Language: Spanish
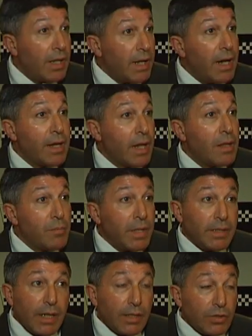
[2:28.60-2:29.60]
del área de
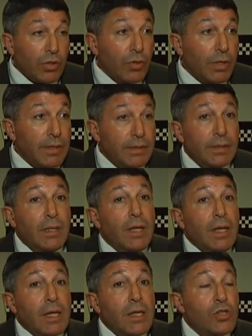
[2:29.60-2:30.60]
investigaciones
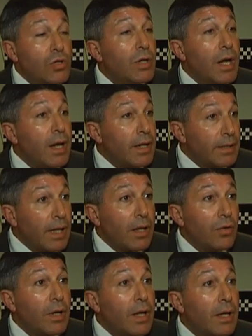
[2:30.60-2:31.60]
y son
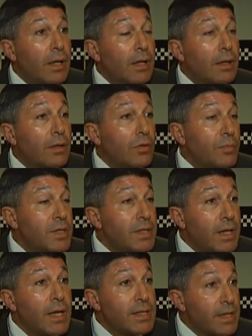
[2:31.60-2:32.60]
alertados la
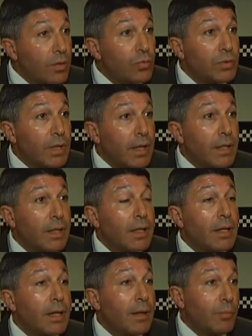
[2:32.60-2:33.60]
comisaría segunda
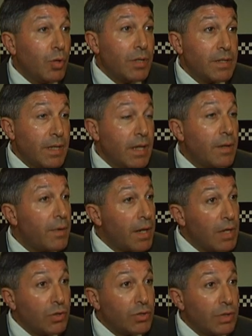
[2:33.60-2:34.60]
de la policía de
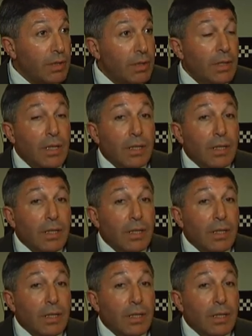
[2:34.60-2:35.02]
Bariloche,